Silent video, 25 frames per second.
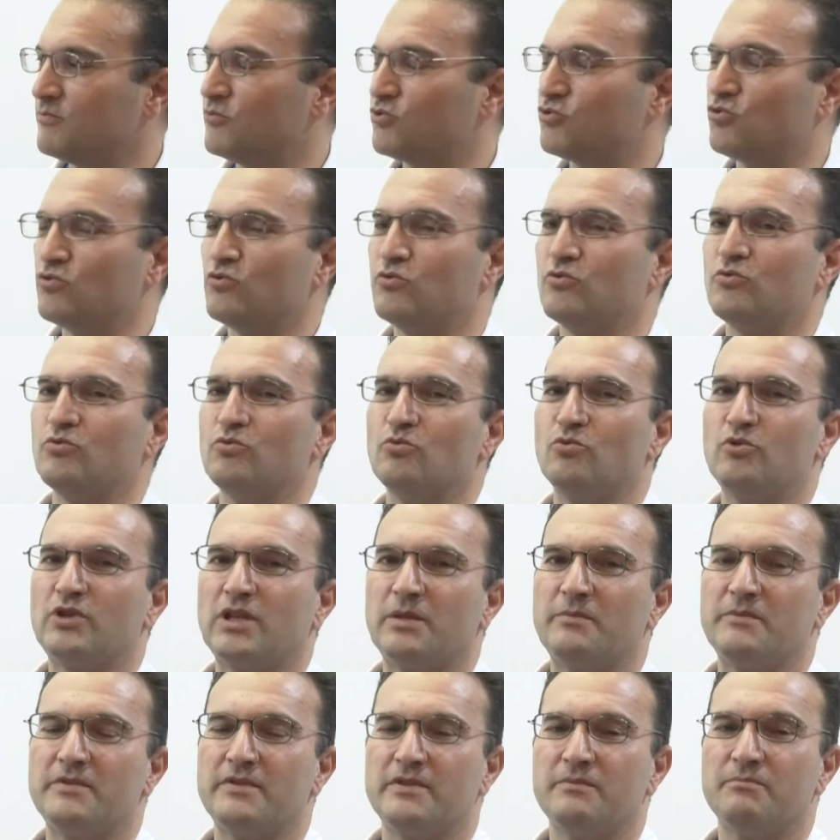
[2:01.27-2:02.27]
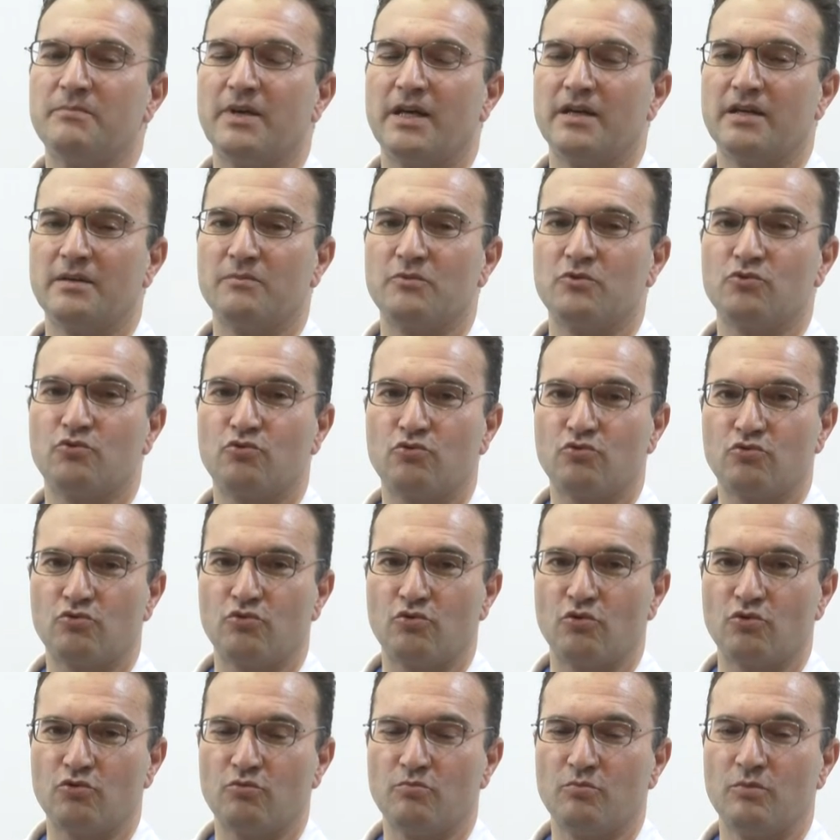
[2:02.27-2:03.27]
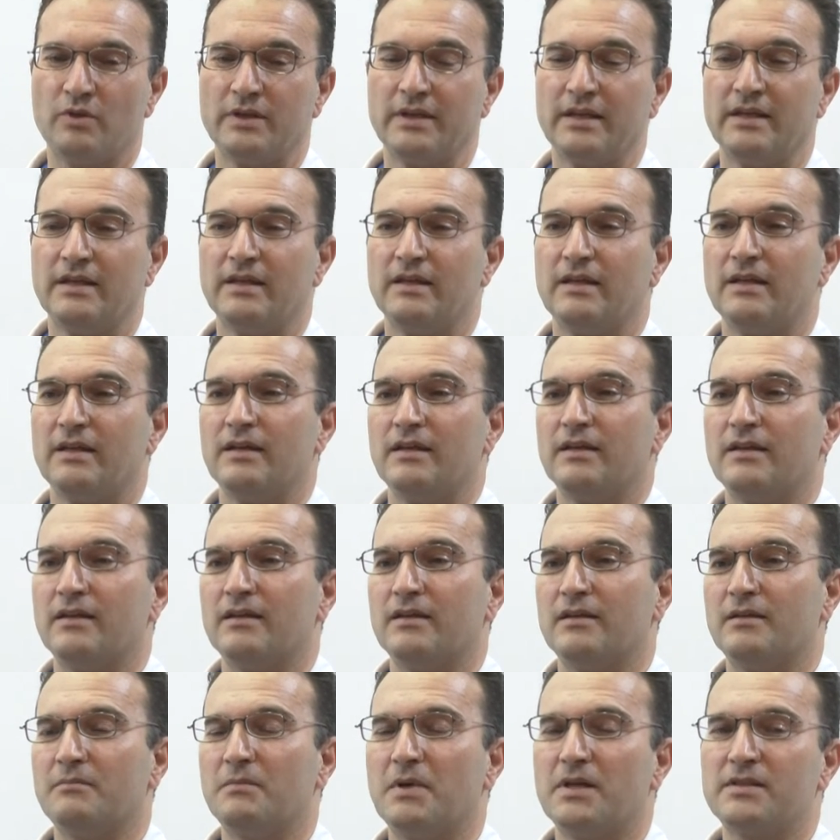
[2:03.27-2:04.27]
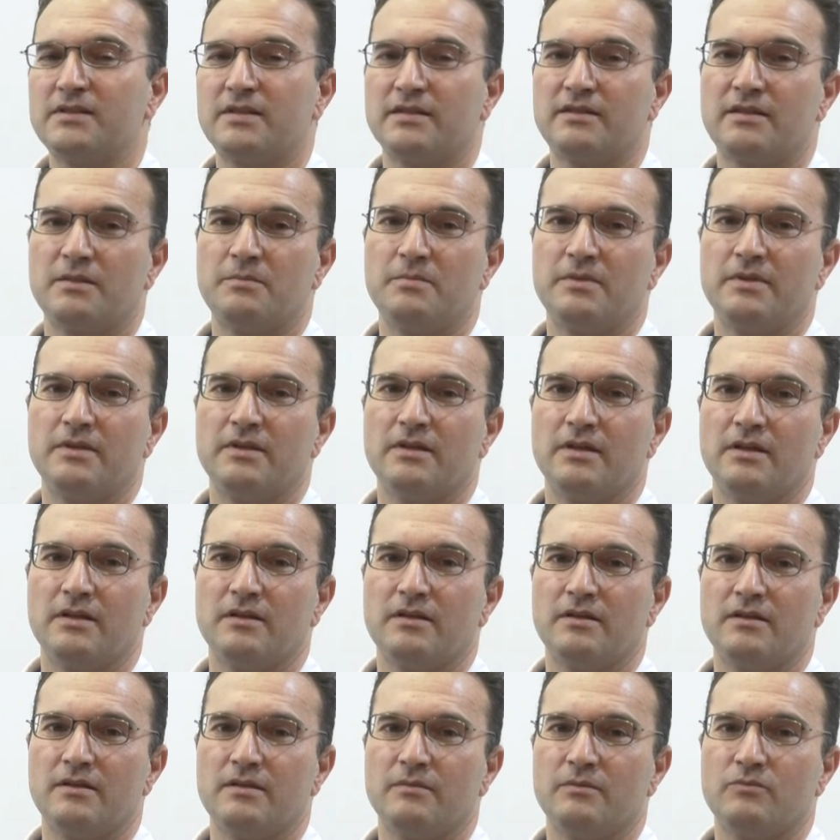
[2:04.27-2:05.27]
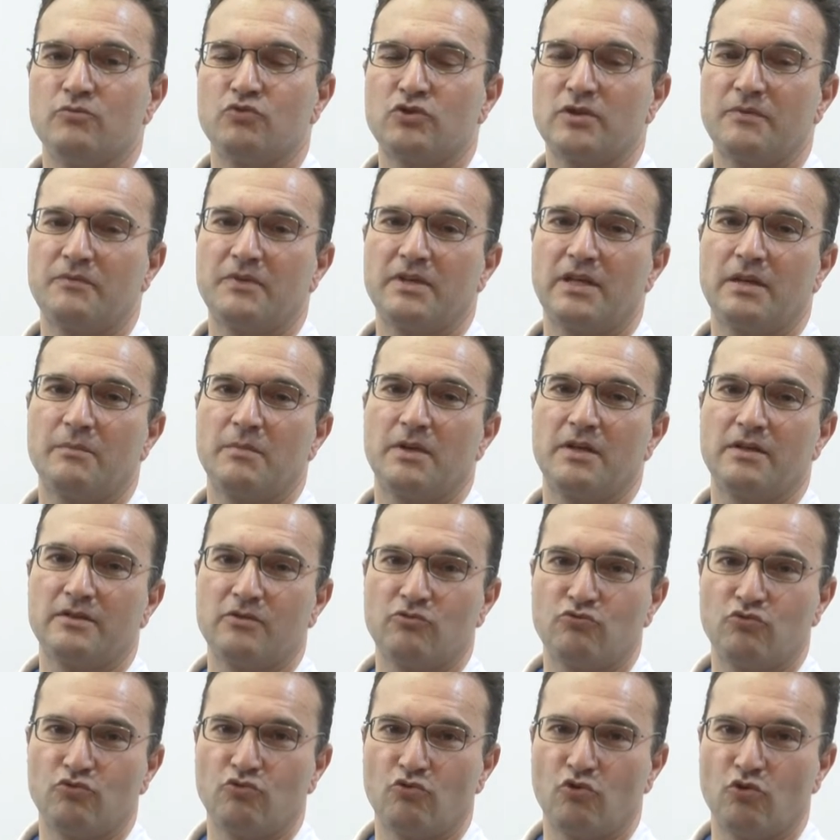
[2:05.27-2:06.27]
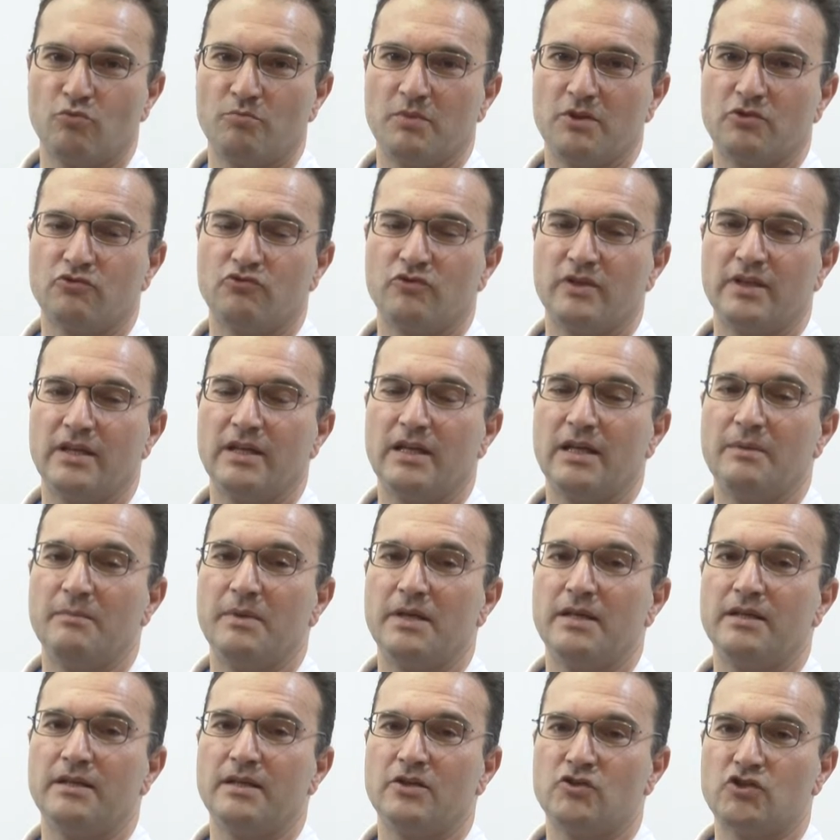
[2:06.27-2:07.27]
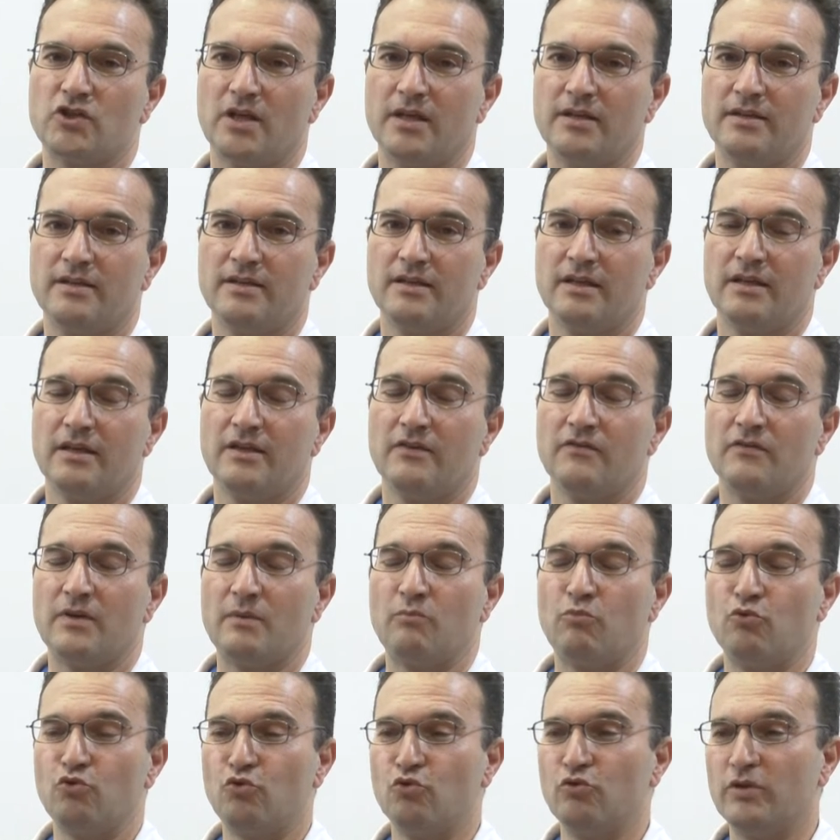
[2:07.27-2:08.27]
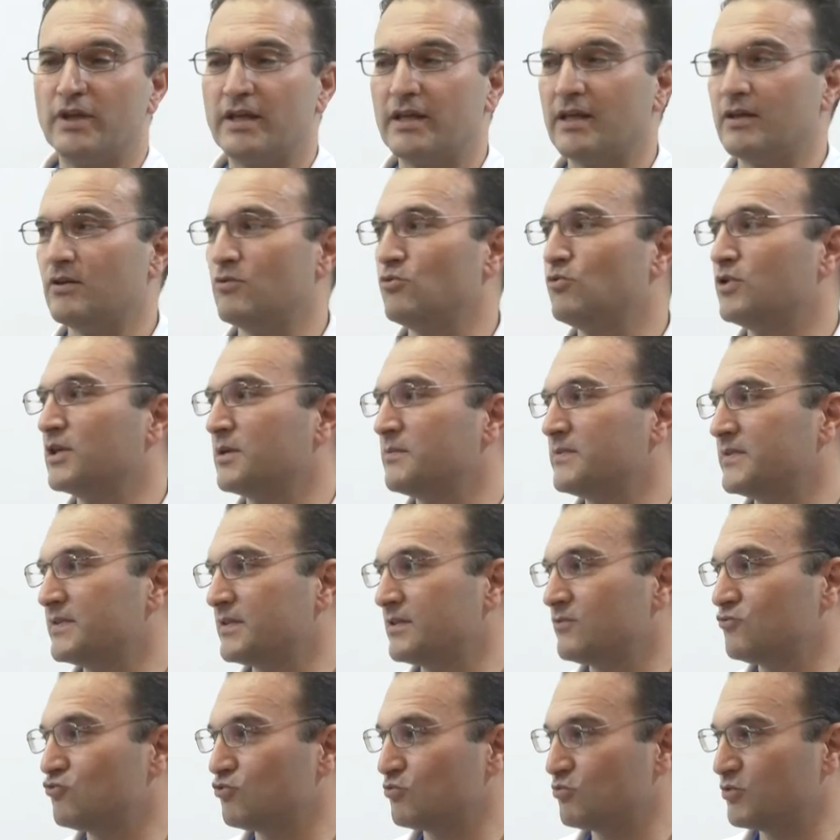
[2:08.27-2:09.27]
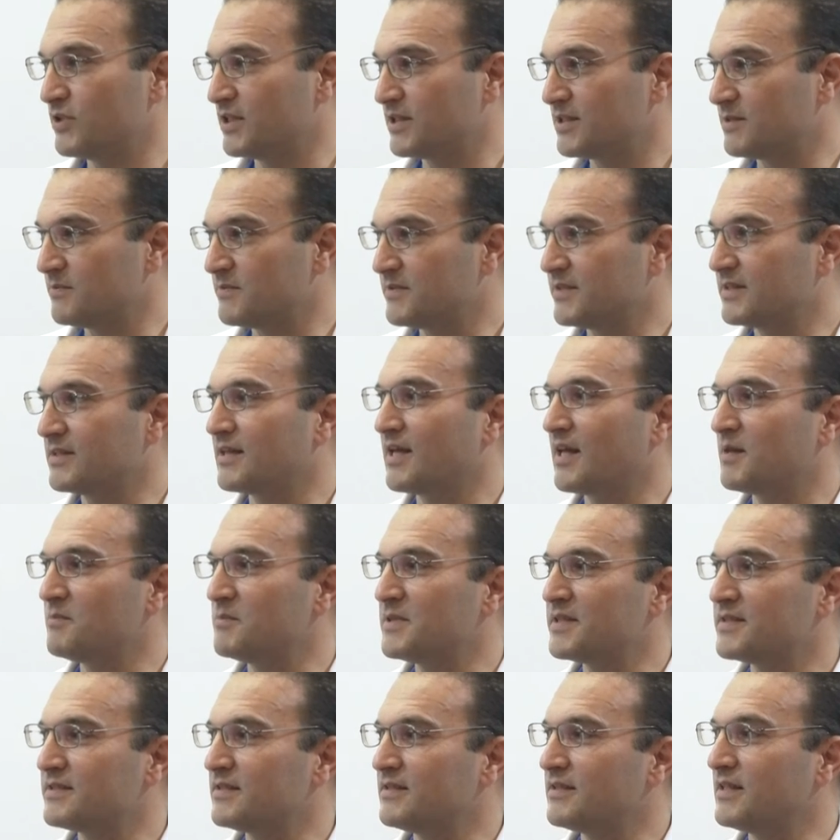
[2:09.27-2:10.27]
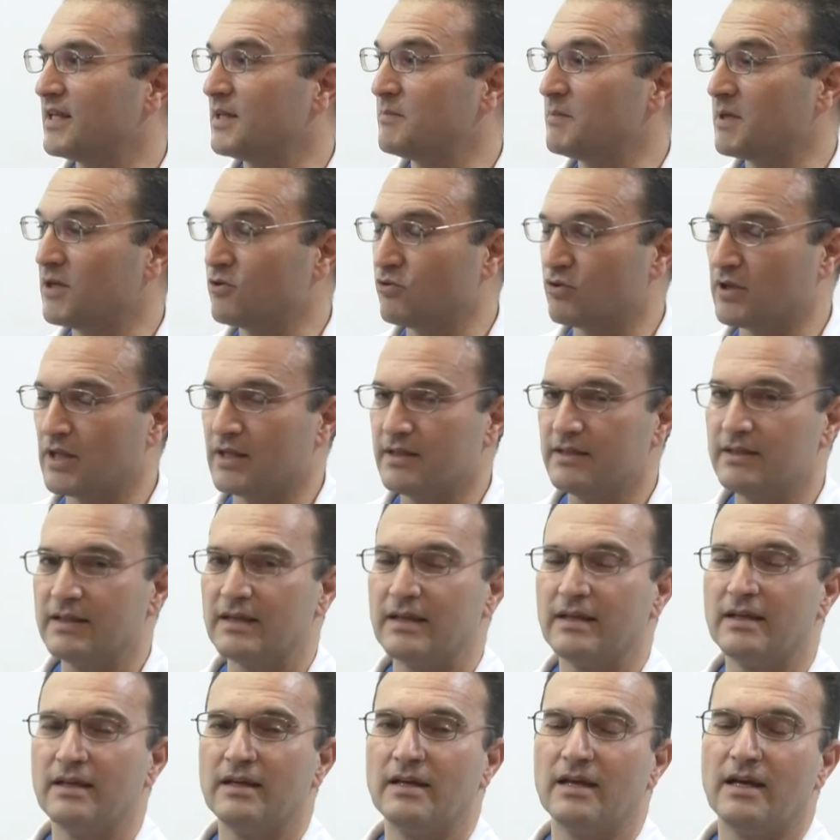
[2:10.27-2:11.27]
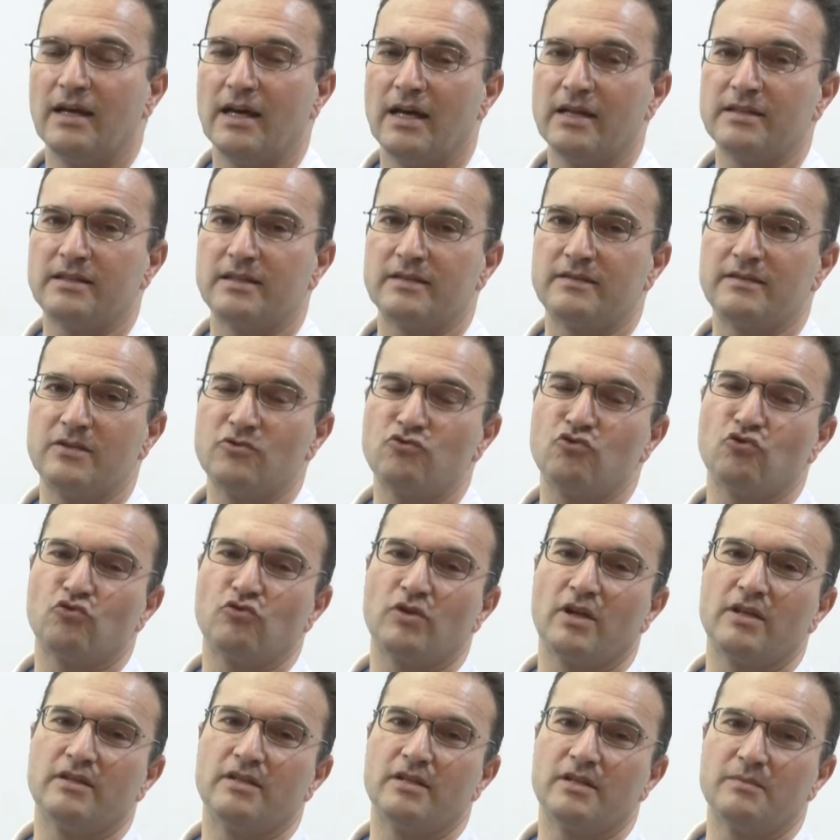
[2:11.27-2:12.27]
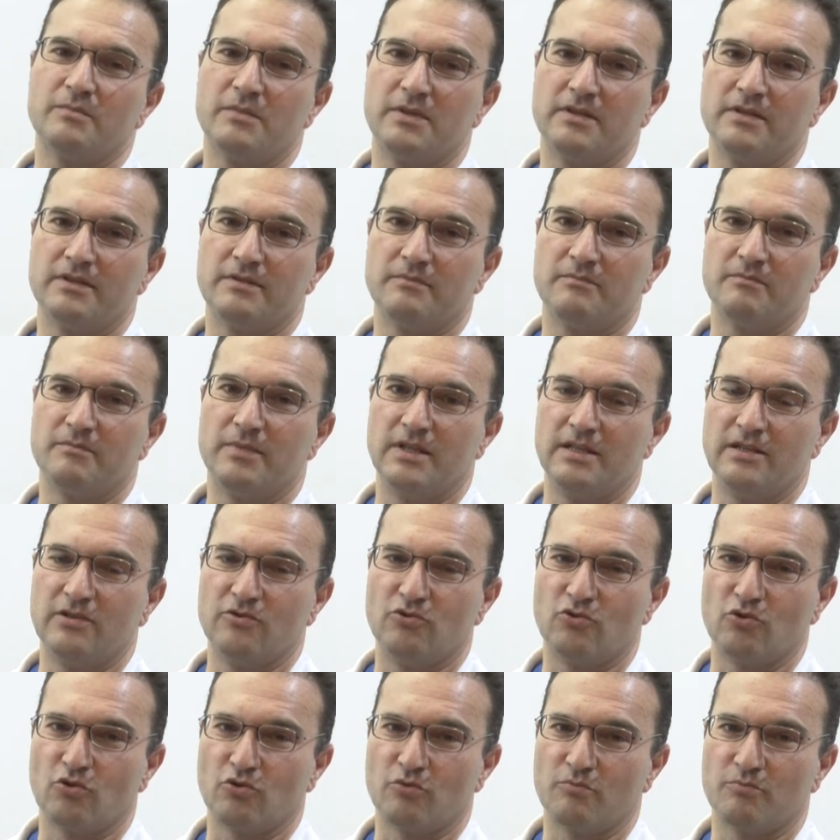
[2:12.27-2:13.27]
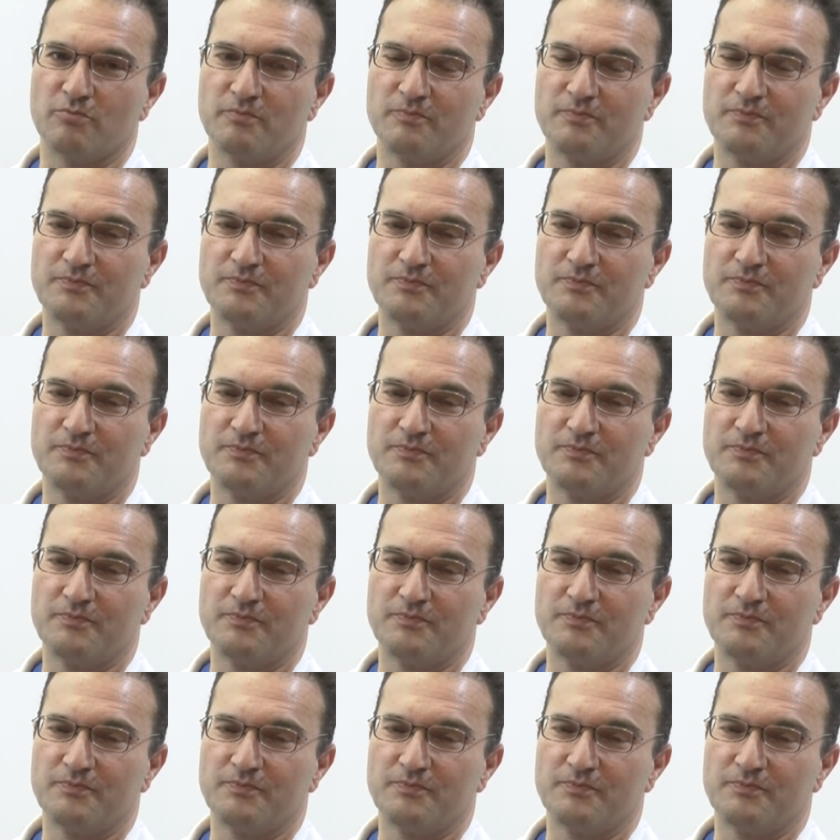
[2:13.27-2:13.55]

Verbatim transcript: Bütün ülkemizin bayramını kutluyorum. Hı ee, başta tabii e, Mustafa Kemal Atatürk olmak üzere emeği geçen ve bugünlere ülkemizin, cumhuriyetimizin gelmesinde emeği olan herkese şükranlarımı bildiriyorum.